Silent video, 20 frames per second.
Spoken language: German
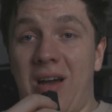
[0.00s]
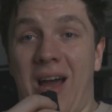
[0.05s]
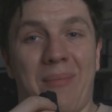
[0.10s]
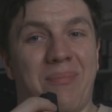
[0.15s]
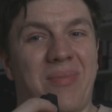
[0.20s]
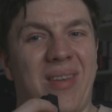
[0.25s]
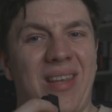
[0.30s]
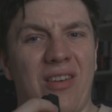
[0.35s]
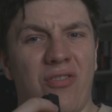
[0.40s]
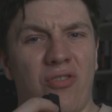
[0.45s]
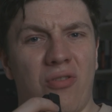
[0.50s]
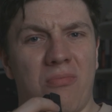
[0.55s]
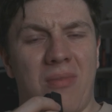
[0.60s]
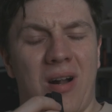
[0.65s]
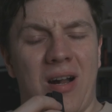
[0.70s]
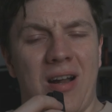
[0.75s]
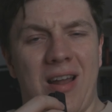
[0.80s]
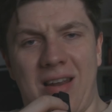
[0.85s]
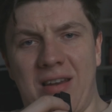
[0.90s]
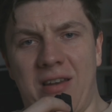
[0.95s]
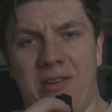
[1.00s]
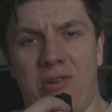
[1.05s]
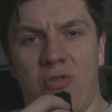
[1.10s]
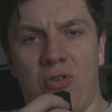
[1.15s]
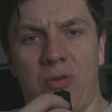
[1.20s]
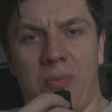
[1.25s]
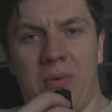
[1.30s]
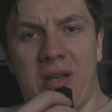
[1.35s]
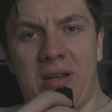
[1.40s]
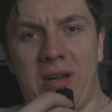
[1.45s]
Habt ihr schon mal einen
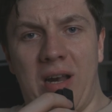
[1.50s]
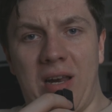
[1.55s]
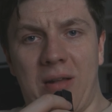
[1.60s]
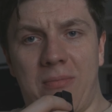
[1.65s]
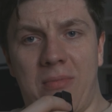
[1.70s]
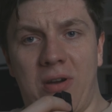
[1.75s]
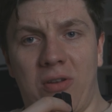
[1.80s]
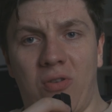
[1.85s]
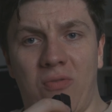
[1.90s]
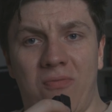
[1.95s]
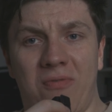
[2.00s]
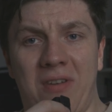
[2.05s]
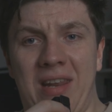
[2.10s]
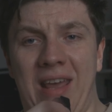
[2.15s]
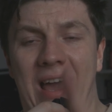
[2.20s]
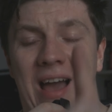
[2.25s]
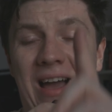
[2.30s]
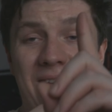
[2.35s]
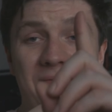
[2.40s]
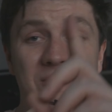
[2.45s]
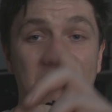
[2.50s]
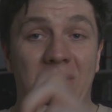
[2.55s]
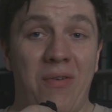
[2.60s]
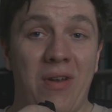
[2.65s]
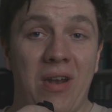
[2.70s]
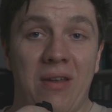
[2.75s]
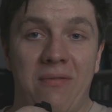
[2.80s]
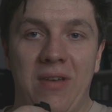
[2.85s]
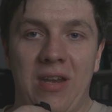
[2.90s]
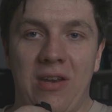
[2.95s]
YouTube-Kanal gemacht und wenn ja, wie
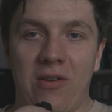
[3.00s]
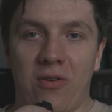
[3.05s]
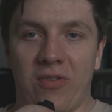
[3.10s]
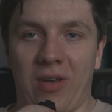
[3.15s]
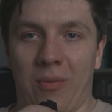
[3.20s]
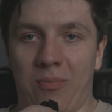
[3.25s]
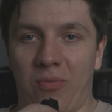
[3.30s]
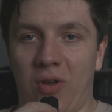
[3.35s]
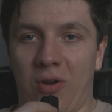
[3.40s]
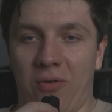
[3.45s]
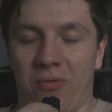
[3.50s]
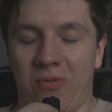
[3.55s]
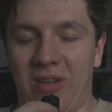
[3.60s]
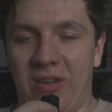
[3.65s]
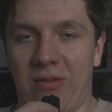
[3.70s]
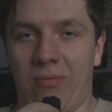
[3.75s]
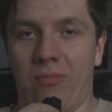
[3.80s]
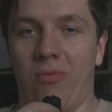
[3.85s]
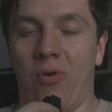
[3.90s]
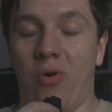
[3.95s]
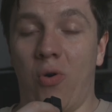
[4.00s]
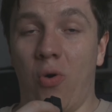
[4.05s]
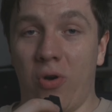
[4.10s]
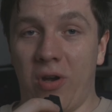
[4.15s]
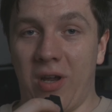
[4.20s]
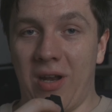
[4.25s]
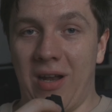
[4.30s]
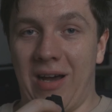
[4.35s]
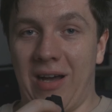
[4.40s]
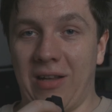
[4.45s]
viele Videos habt ihr auf diesem
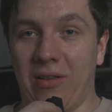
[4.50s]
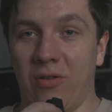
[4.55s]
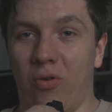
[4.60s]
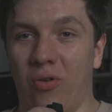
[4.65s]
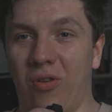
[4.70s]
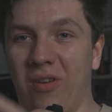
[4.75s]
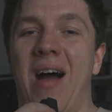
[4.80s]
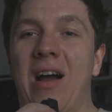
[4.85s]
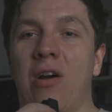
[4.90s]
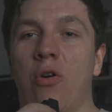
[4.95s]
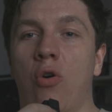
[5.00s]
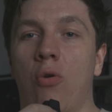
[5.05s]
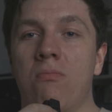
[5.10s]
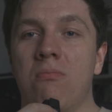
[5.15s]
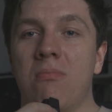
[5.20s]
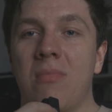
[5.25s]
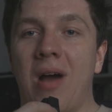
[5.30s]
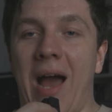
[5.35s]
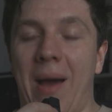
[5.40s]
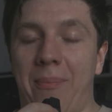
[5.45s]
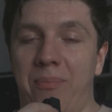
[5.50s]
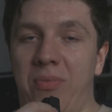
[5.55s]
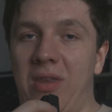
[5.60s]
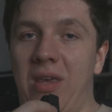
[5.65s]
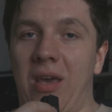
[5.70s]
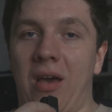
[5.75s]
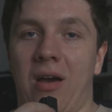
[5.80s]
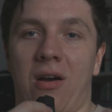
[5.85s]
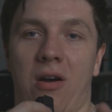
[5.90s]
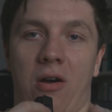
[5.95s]
hochgeladen und warum habt
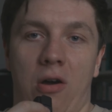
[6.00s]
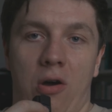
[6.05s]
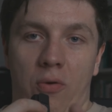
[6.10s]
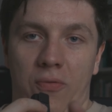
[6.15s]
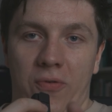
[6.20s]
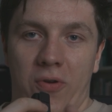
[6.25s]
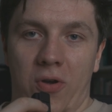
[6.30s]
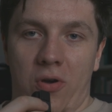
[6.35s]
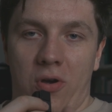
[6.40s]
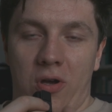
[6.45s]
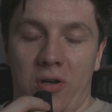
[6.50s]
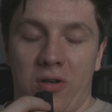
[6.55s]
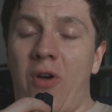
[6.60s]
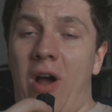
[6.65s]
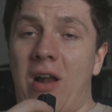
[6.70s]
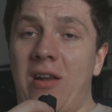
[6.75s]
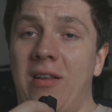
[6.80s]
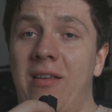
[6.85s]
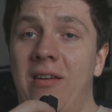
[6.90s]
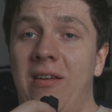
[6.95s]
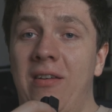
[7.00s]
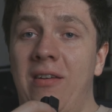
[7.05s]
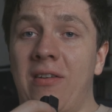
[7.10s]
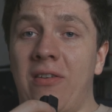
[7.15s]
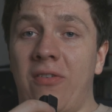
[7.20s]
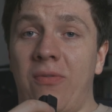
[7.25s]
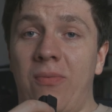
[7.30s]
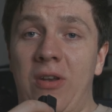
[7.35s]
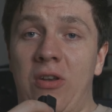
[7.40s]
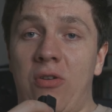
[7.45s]
ihr aufgehört? Für alle, die, die
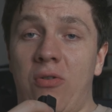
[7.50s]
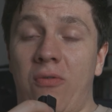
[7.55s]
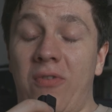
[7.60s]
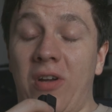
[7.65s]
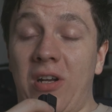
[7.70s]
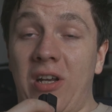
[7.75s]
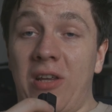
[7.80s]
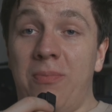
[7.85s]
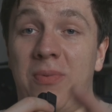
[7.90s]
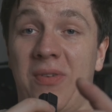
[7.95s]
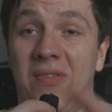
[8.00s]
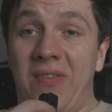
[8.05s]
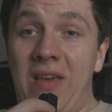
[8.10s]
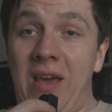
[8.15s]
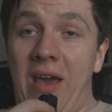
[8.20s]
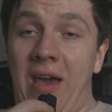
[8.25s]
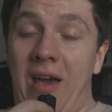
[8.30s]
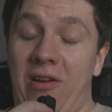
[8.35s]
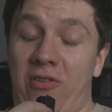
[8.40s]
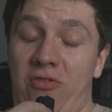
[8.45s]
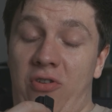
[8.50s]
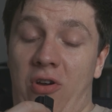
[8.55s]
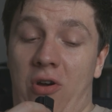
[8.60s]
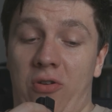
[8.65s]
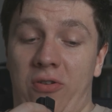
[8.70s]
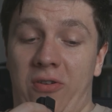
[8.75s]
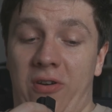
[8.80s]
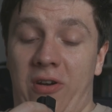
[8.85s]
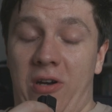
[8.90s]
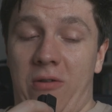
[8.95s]
das Video wirklich bis hierher
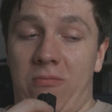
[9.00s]
geschaut